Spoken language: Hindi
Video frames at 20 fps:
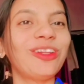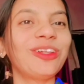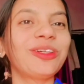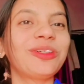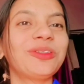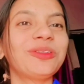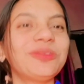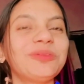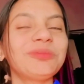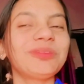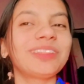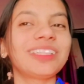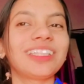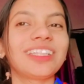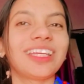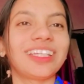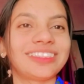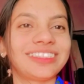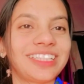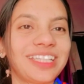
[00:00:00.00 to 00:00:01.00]
वालेकुम
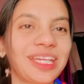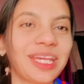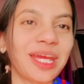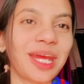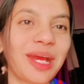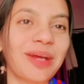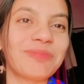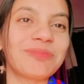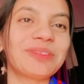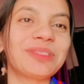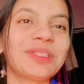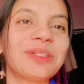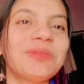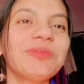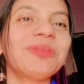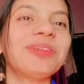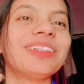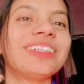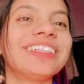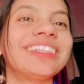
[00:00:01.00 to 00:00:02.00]
कैसे हैं आप
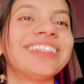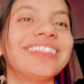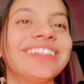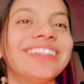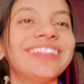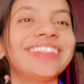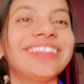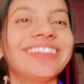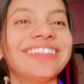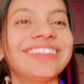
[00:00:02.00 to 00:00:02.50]
सब आ,